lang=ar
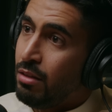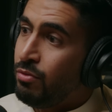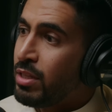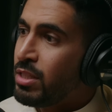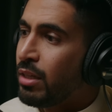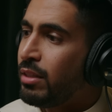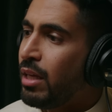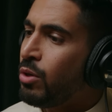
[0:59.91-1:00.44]

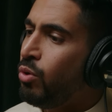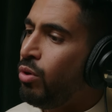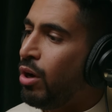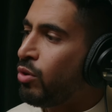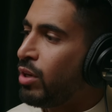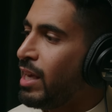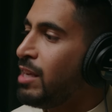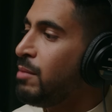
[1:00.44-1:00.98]
فصرت اقول
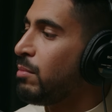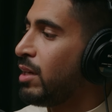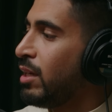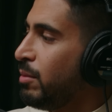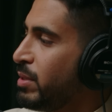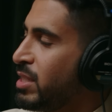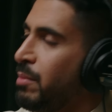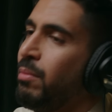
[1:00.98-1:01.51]
اوكي
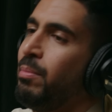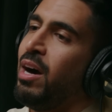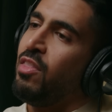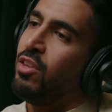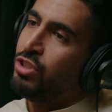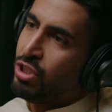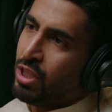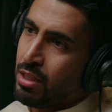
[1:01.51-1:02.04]
يمكن بسبب
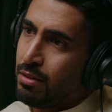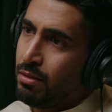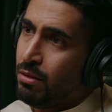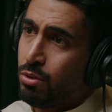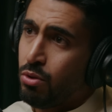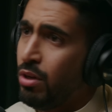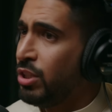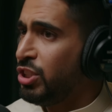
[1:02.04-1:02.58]
هذا الشيء
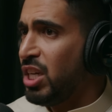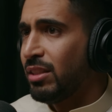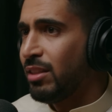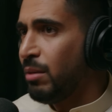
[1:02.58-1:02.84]
تكون اشياء